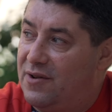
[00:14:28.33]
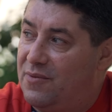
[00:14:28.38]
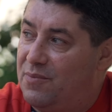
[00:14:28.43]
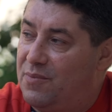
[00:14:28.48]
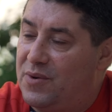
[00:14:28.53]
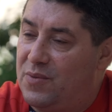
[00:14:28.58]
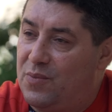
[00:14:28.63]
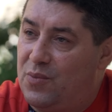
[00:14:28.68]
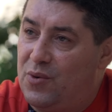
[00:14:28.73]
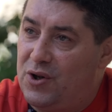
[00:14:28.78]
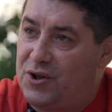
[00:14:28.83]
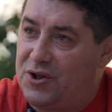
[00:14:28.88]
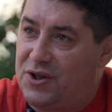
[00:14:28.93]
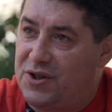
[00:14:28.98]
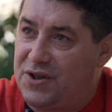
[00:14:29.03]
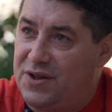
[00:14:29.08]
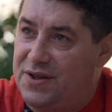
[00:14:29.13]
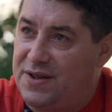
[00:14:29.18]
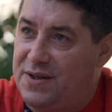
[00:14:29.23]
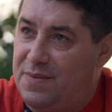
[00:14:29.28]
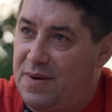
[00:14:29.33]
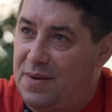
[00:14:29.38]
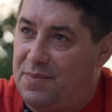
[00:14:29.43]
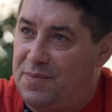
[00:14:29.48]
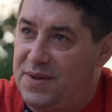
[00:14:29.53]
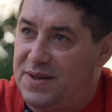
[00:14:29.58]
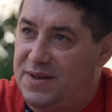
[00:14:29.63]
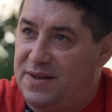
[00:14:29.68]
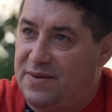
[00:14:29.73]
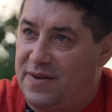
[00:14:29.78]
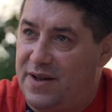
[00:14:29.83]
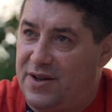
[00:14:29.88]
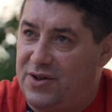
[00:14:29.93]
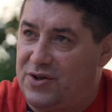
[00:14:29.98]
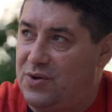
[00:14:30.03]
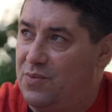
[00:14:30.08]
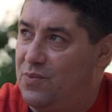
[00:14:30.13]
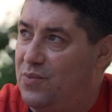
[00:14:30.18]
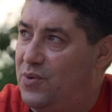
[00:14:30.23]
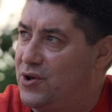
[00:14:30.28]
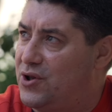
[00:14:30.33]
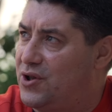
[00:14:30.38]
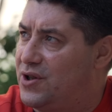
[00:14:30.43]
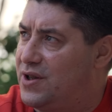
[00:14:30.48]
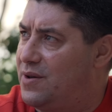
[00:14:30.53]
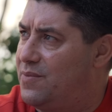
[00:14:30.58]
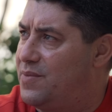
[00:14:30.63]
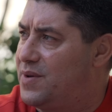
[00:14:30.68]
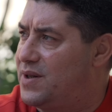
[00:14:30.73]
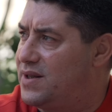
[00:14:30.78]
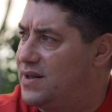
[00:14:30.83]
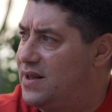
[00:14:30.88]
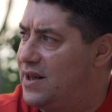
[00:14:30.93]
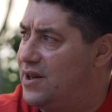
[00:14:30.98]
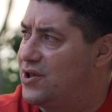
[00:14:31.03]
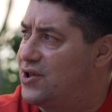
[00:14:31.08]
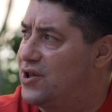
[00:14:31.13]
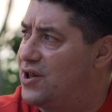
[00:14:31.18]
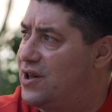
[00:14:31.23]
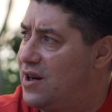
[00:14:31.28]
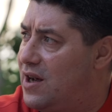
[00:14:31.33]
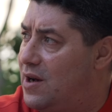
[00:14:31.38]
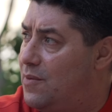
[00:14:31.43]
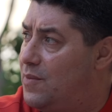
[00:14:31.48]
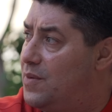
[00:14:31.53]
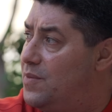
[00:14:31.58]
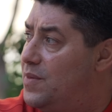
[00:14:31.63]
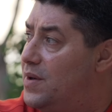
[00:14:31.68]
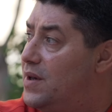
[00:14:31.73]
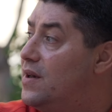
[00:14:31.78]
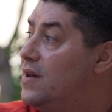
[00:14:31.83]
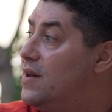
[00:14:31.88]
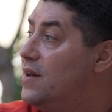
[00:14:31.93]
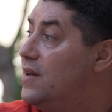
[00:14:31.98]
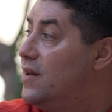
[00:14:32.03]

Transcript: больше ты из себя представляешь, тем больше ты обрастаешь храмами,